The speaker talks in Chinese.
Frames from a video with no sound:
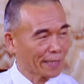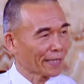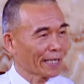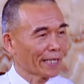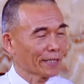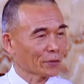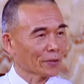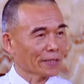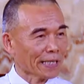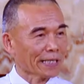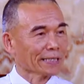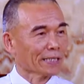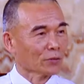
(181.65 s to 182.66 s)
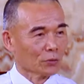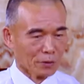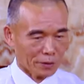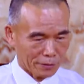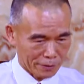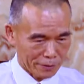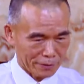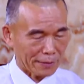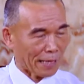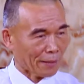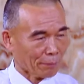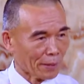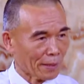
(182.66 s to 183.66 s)
题的。哎，所以大家都是
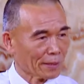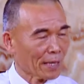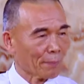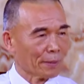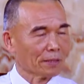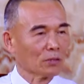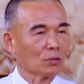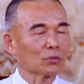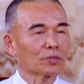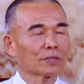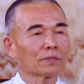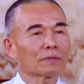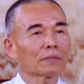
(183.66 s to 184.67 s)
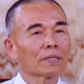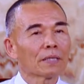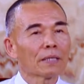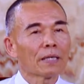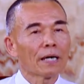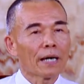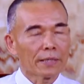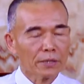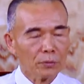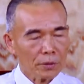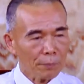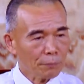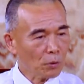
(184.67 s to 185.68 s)
大把大把的投资。是，
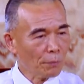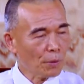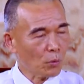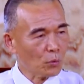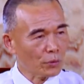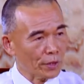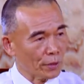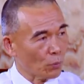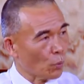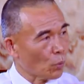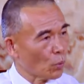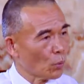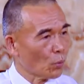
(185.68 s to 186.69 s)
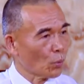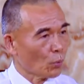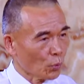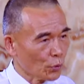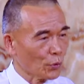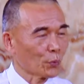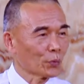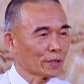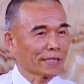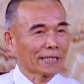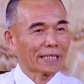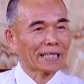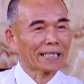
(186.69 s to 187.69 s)
结果他们都没有问题，我我有
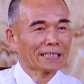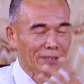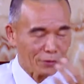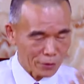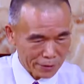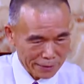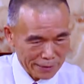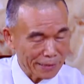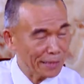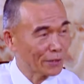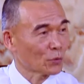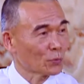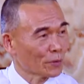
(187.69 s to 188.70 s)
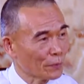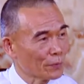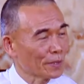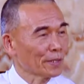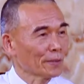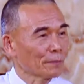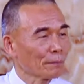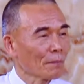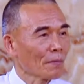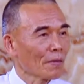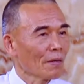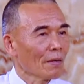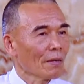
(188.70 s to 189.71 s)
问题，那时候是身体出了问题。
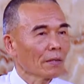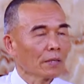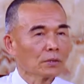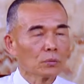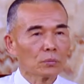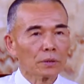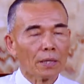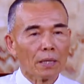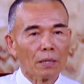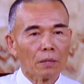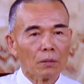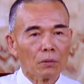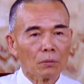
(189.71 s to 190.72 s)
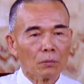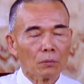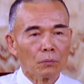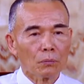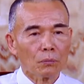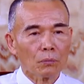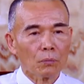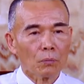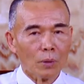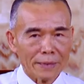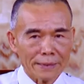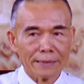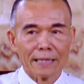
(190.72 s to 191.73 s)
那时候我到。
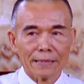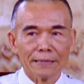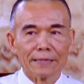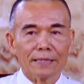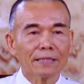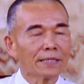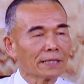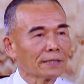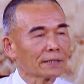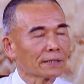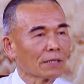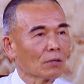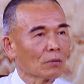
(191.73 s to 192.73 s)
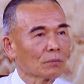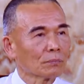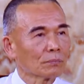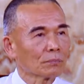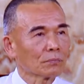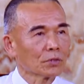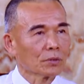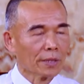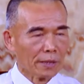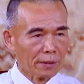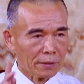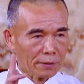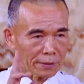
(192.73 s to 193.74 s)
晚上十二点的时候，嗯，就
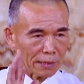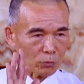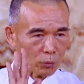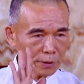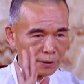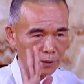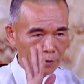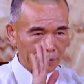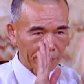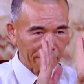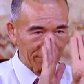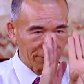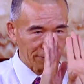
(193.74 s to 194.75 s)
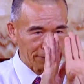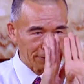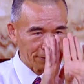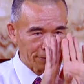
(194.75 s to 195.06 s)
两长短针要，